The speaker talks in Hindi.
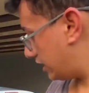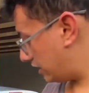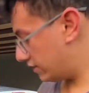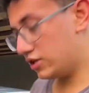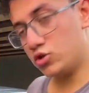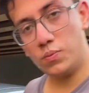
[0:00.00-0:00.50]
के
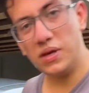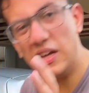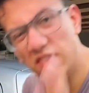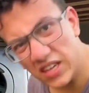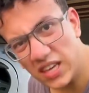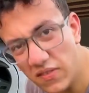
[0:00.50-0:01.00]
अंदर जो भी
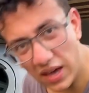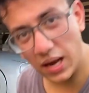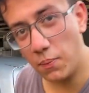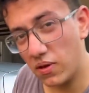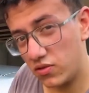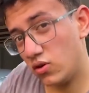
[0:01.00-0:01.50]
गंदगी
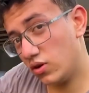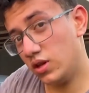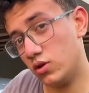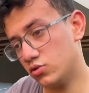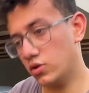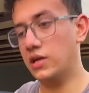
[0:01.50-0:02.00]
वगैरह फंसी होगी
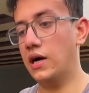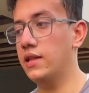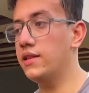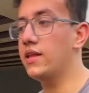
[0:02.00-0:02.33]
ना उसको निकाल